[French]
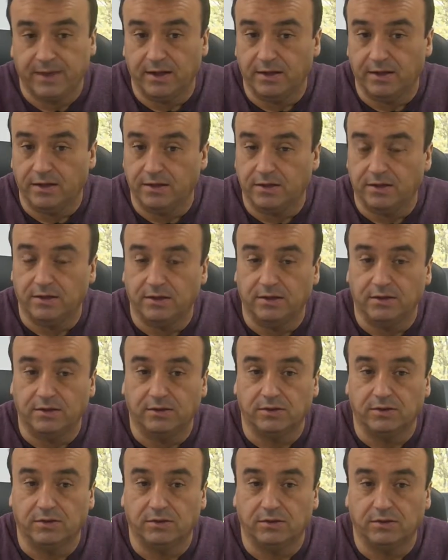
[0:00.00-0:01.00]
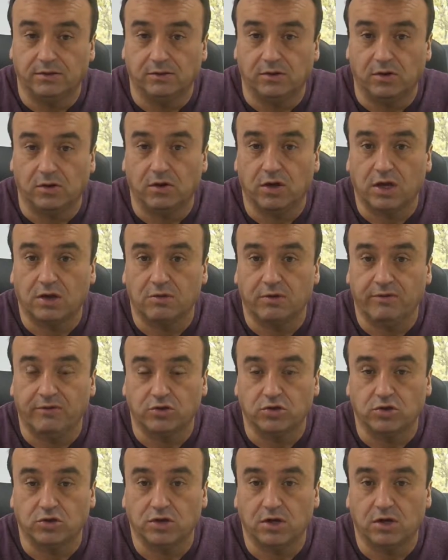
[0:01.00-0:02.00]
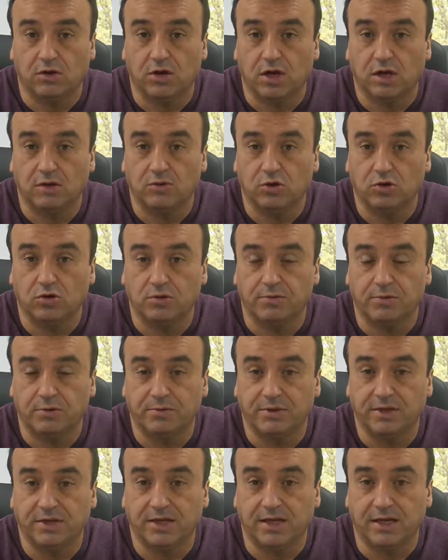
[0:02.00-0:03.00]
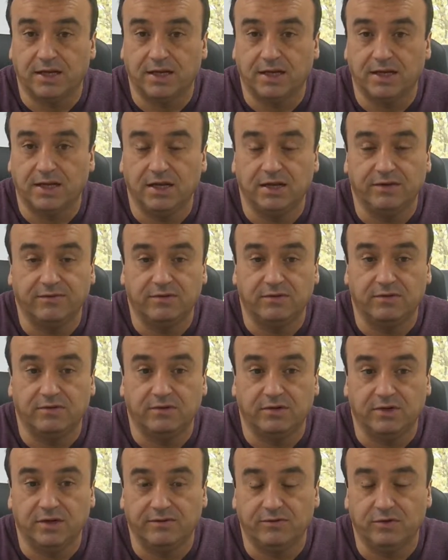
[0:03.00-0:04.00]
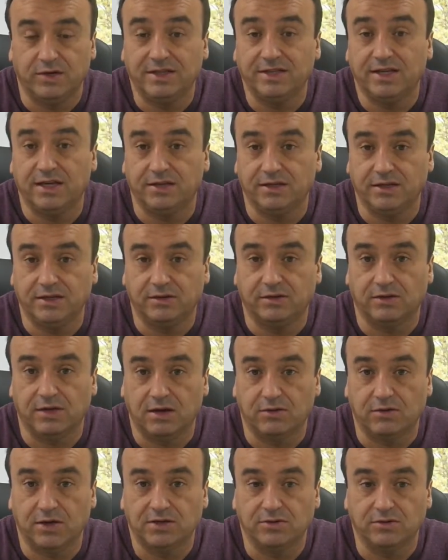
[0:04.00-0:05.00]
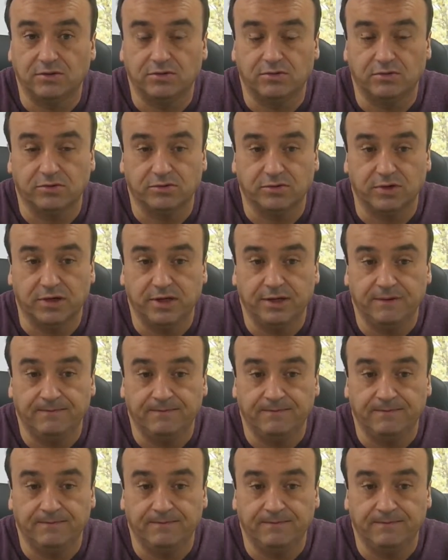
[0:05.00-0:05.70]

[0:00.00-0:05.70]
Euh, dans le, ils vont changer le règlement de copropriété à laquelle ils vont, ils vont interdire de l'allocation courte durée.